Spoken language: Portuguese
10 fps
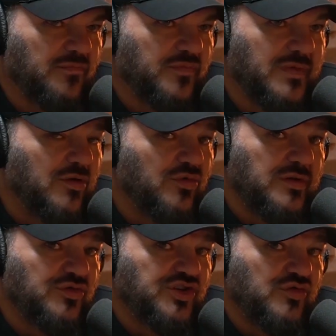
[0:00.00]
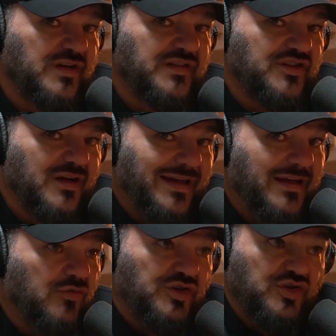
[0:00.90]
não, não digo que seja.
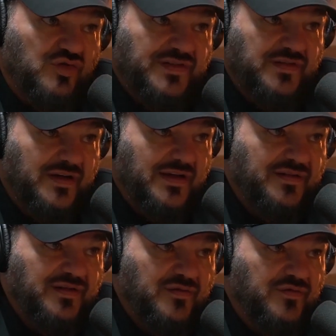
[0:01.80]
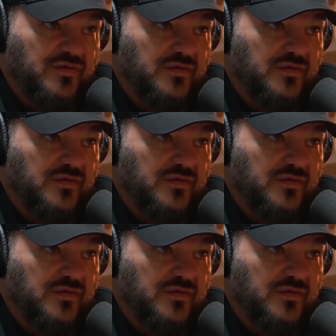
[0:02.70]
Ele continua sendo agressivo.